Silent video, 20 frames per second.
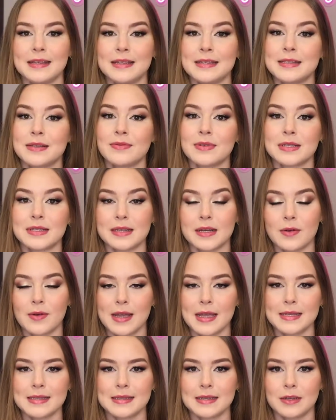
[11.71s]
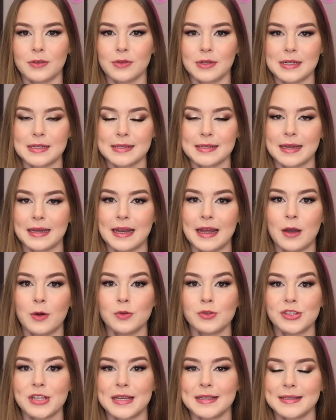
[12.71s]
E se você não é inscrito nesse
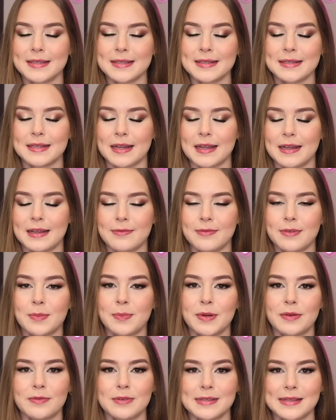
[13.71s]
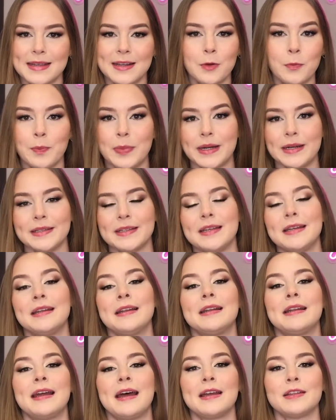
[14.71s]
canal, já se inscreva para você não perder
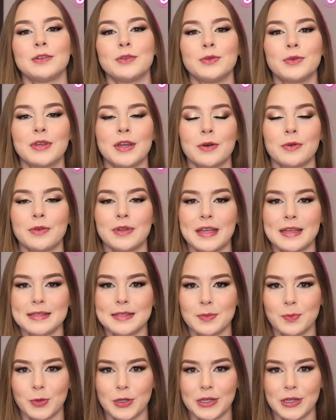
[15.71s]
nada do que acontece por